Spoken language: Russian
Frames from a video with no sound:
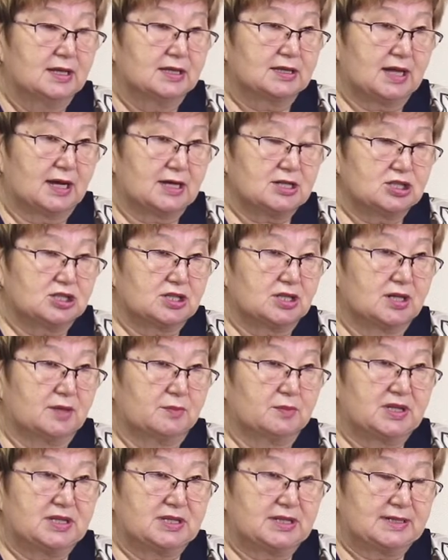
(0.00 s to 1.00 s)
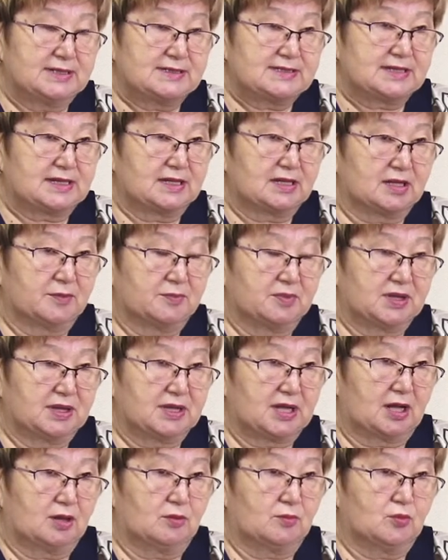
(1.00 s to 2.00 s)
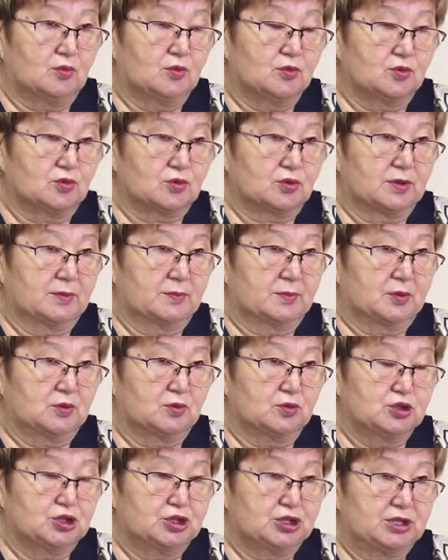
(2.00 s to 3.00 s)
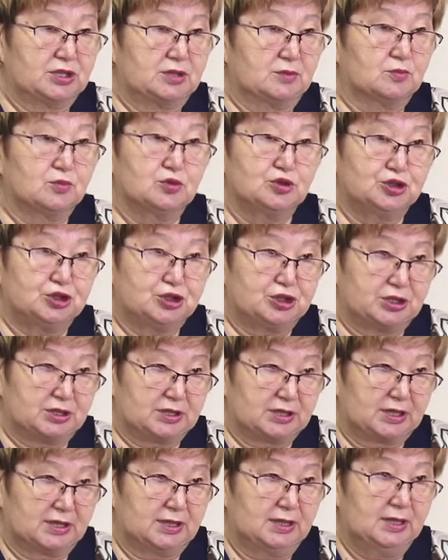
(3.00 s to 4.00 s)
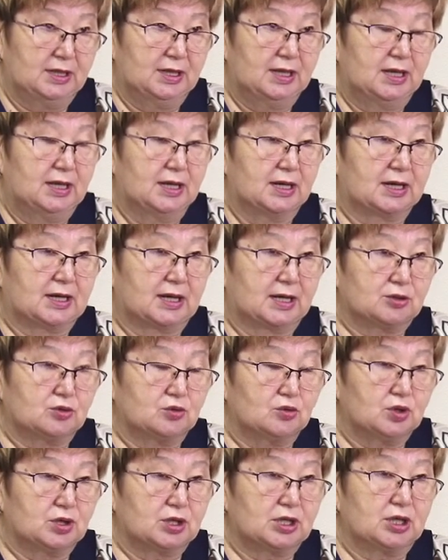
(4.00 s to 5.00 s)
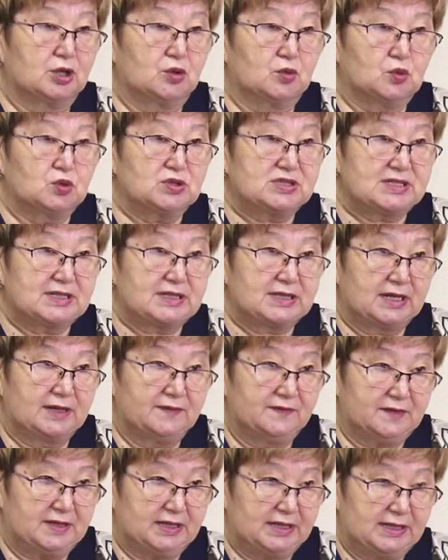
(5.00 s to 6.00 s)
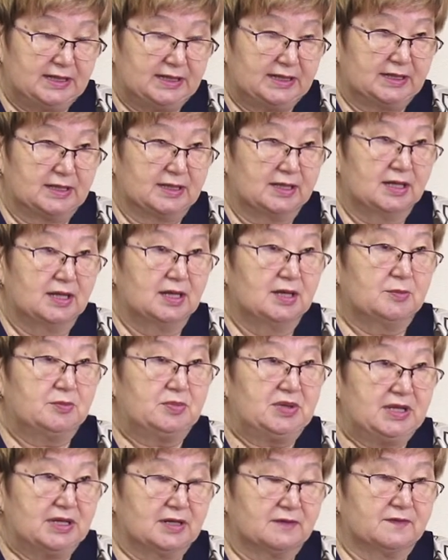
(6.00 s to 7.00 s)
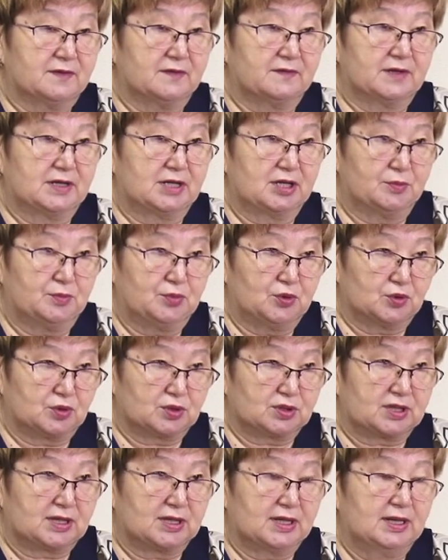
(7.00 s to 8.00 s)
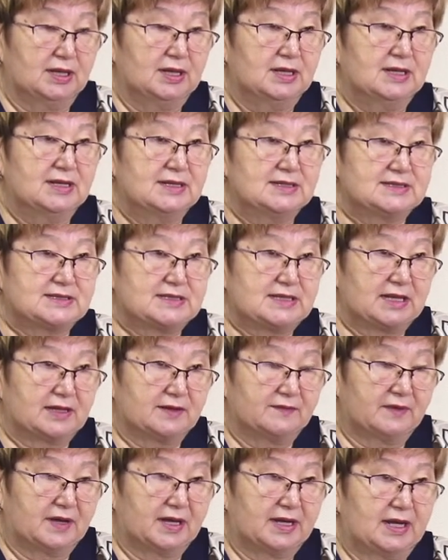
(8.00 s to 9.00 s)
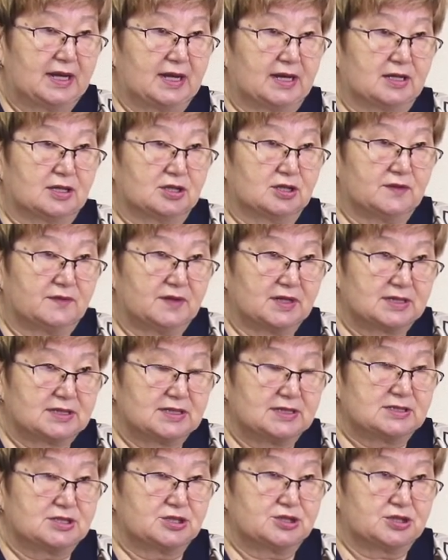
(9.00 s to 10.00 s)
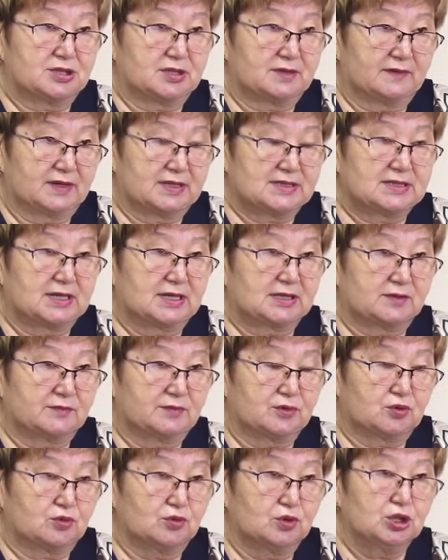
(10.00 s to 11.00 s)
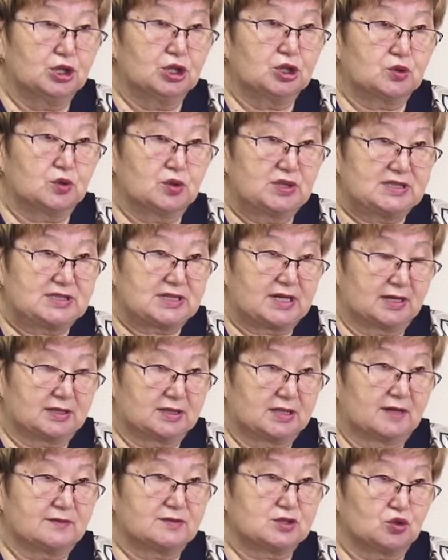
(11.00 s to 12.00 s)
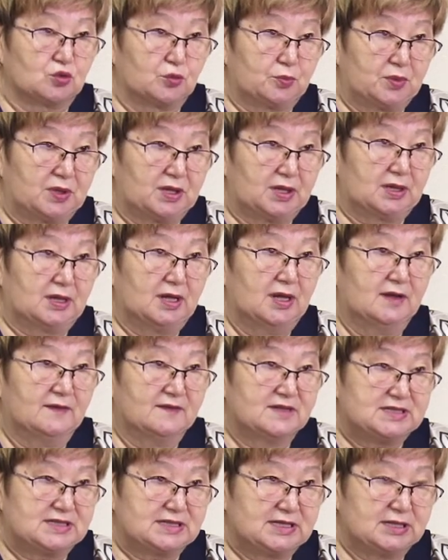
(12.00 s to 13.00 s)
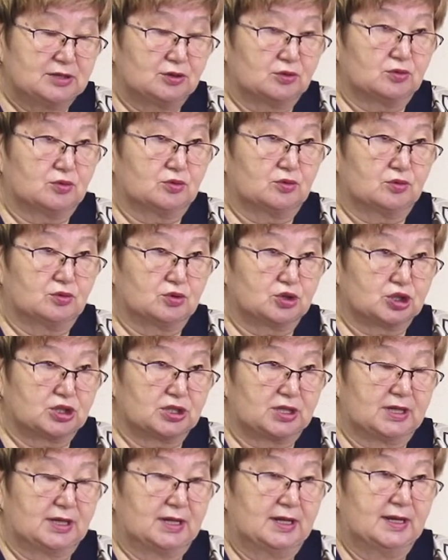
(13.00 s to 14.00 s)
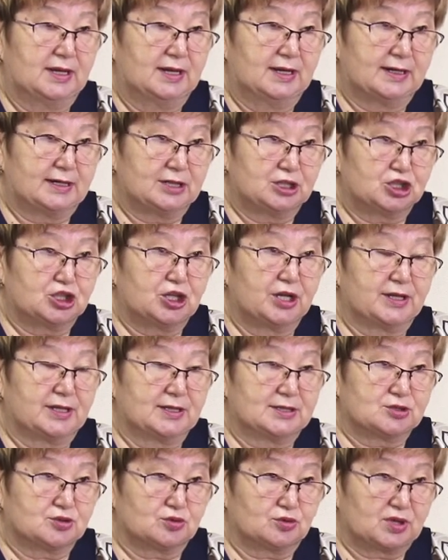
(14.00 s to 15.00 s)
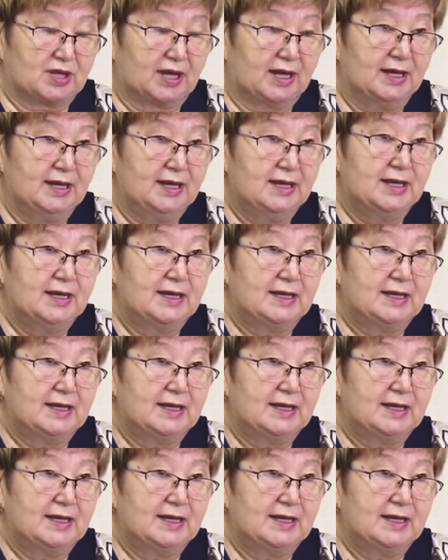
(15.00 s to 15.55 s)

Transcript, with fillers: Также материнский капитал могут получить мужчины, которые усыновили первого ребенка с января 2020 года, то есть когда вступил в силу уже решение суда,